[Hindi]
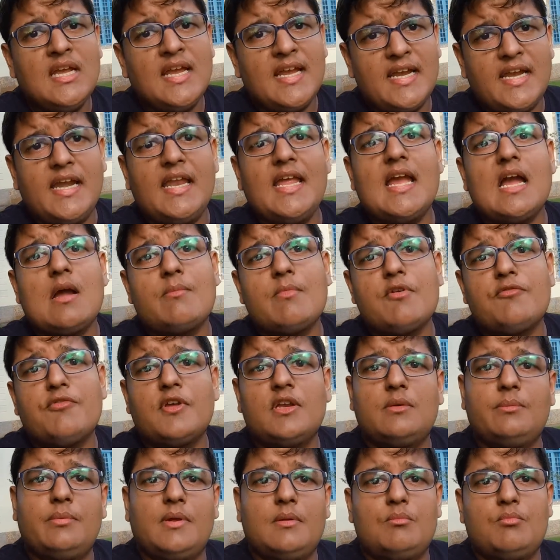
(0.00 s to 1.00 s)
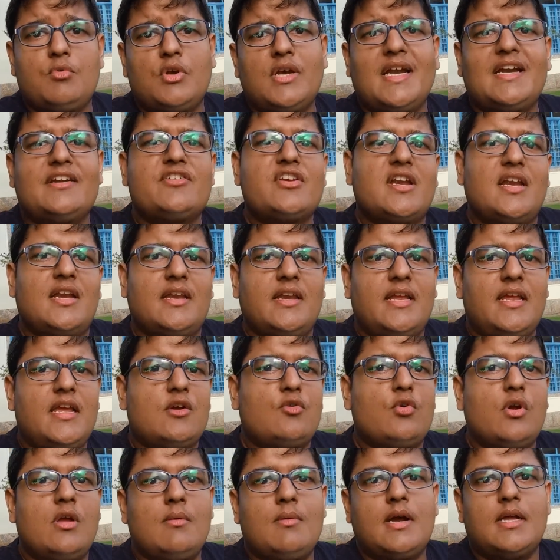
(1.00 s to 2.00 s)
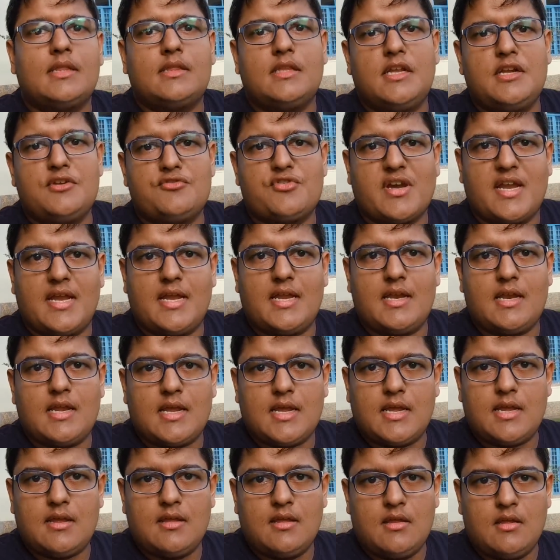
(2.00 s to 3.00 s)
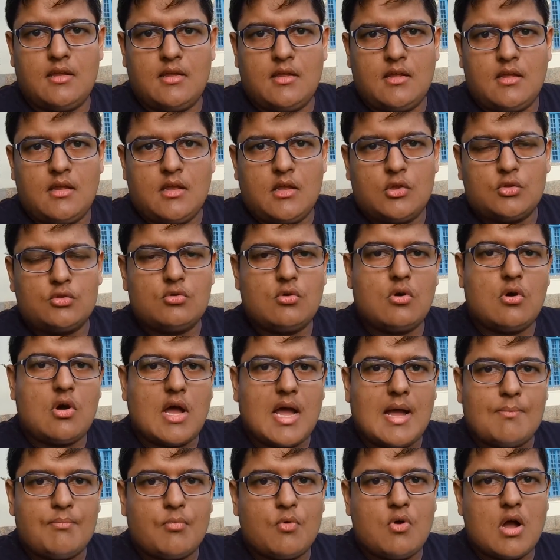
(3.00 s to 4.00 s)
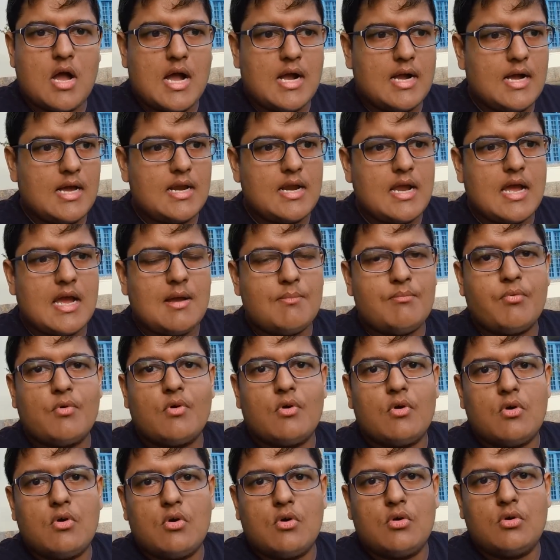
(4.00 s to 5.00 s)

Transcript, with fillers: इंडिया में फिर भी बुलेट ट्रेन नहीं है कोई बात नहीं ट्रेन है तो आपको अगर आपको